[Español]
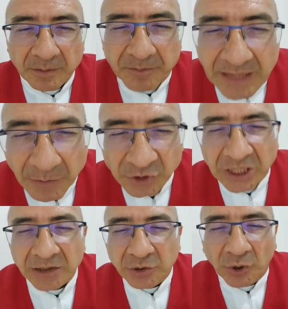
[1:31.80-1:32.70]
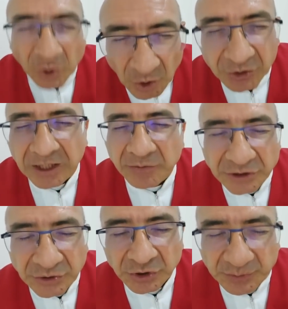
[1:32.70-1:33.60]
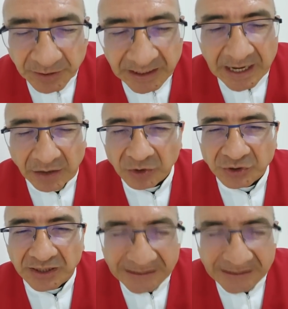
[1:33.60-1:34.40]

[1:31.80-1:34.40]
Pidamos el dolor de nuestros pecados.